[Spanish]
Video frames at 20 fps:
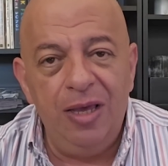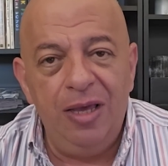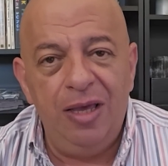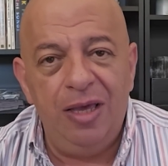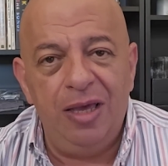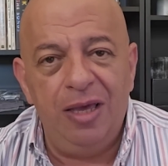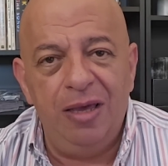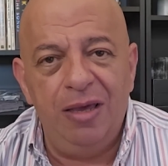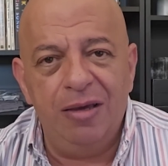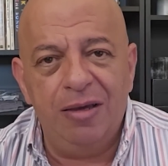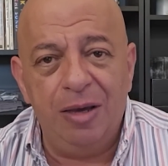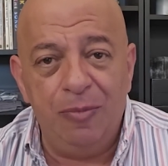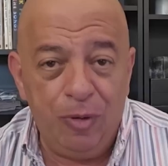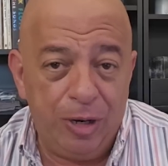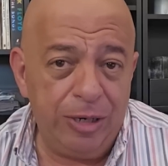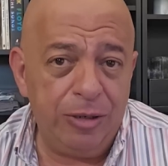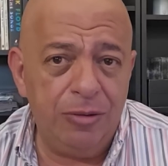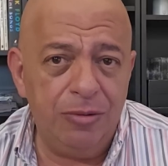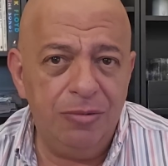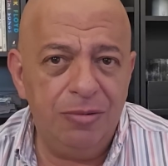Eh, qué
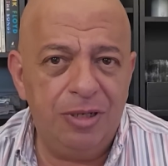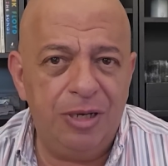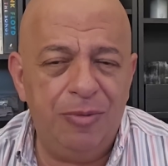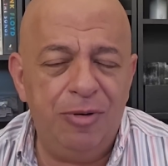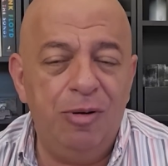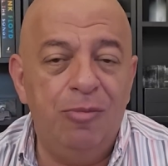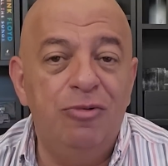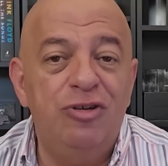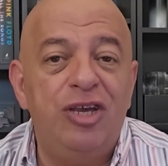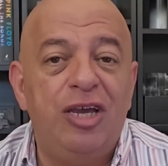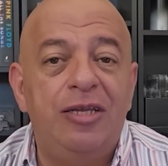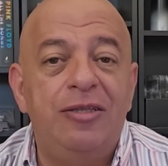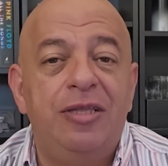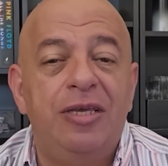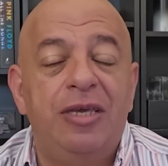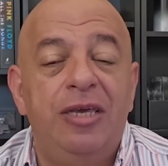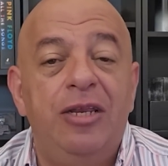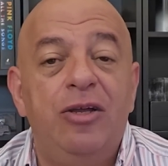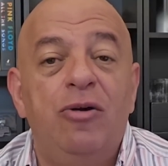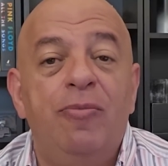bueno, qué bueno, mucha gente
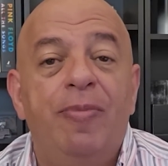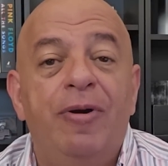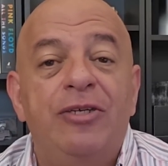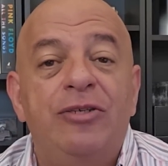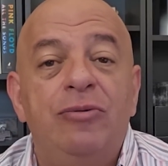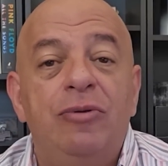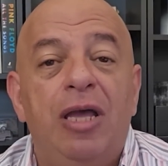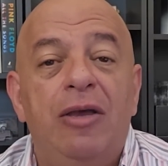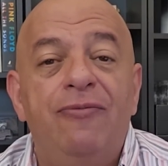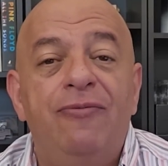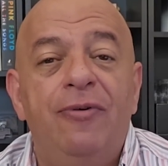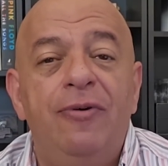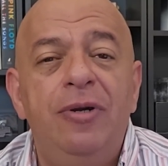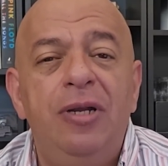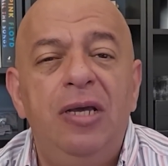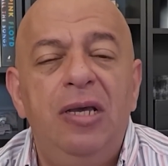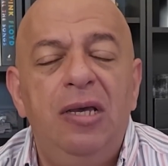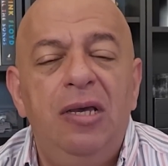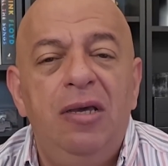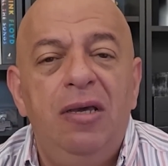quiere comprarse un iPhone
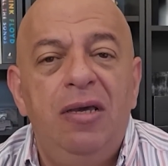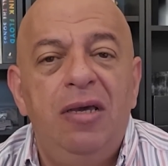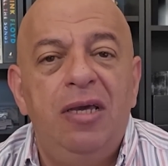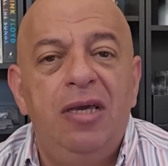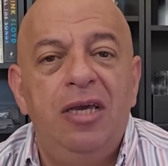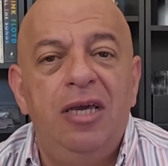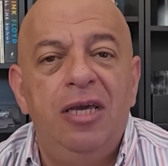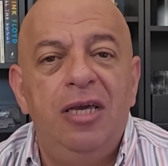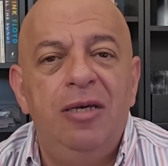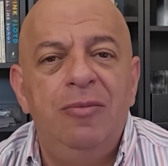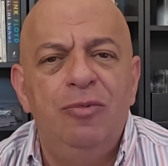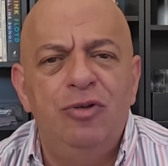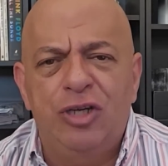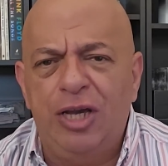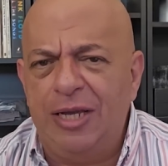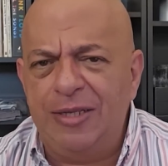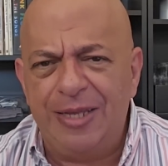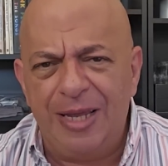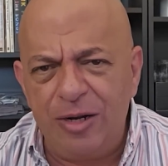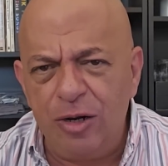eh, y mucha
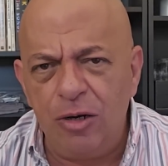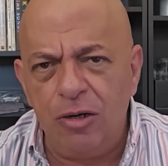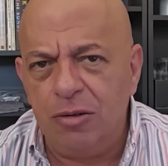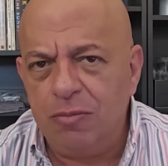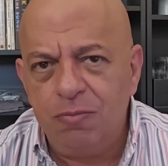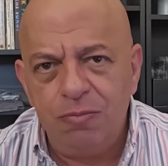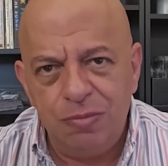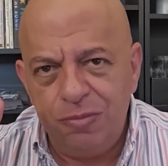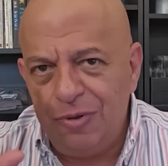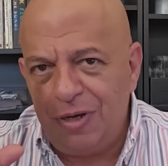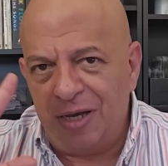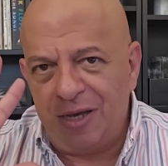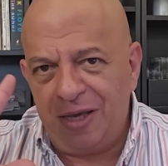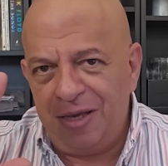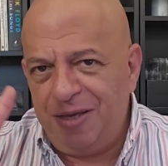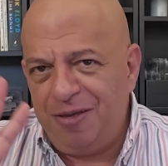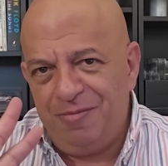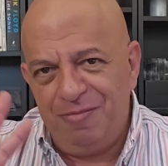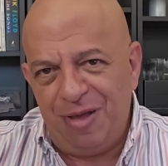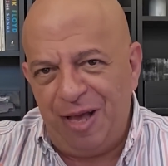gente no.
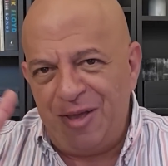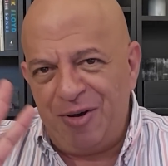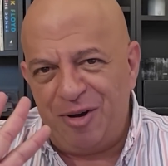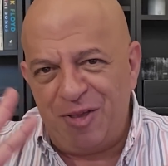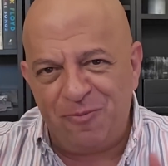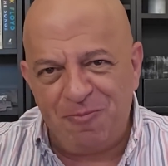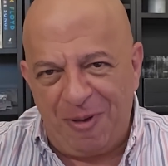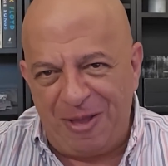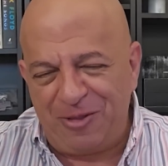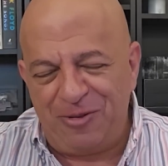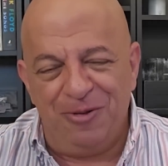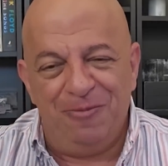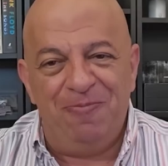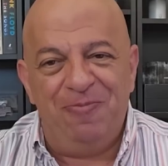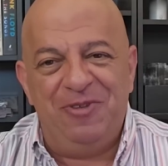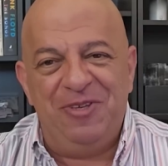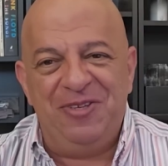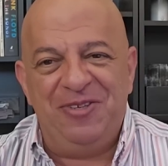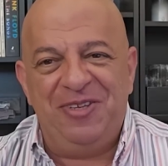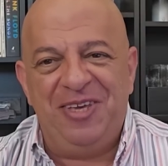Aquí hay respeto.
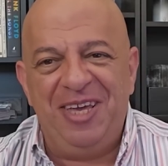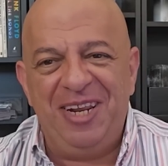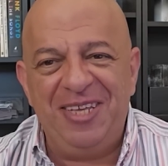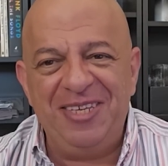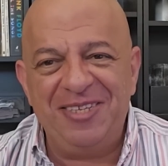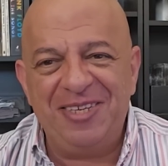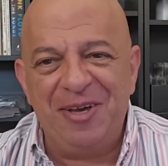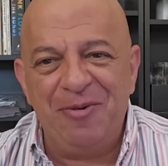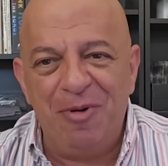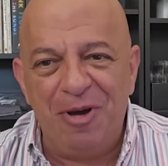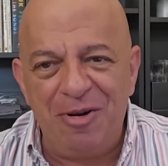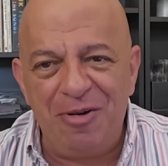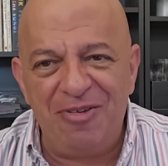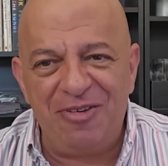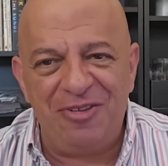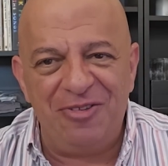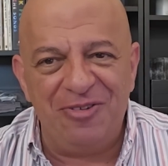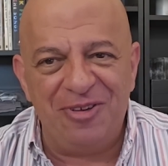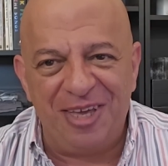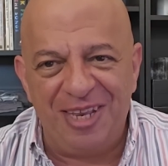Si quieres, qué bueno, y
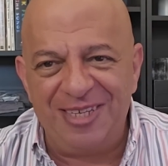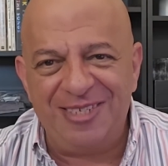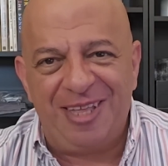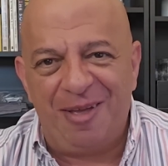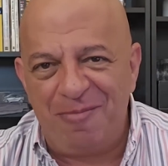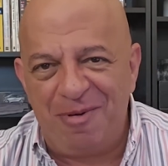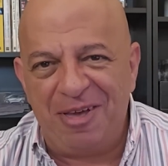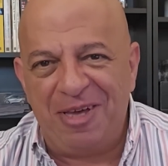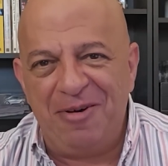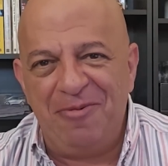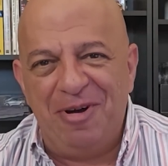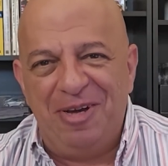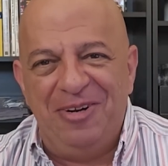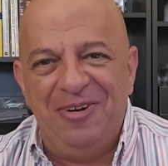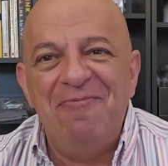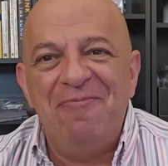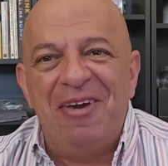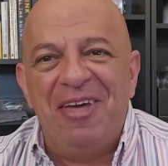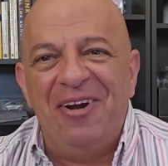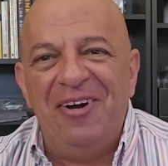si no quieres, también qué bueno.
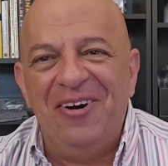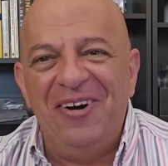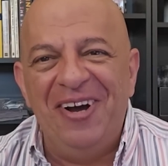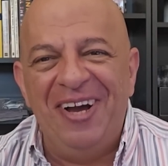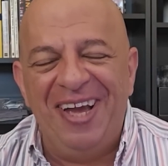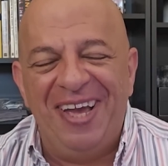Pero